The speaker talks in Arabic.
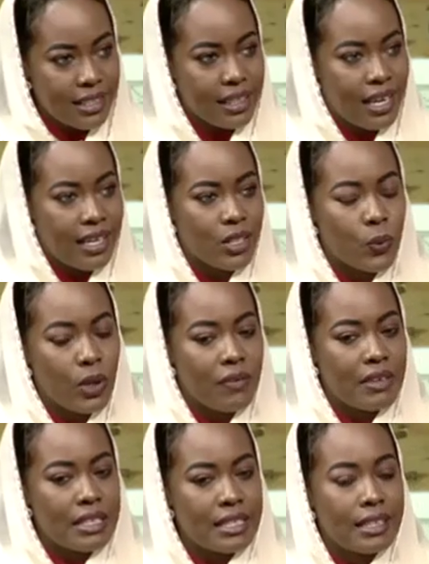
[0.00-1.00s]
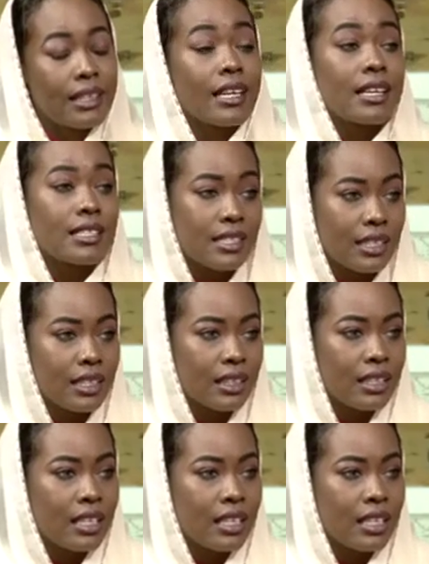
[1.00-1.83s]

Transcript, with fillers: الحاجه وكيف قدرتي تتخطيها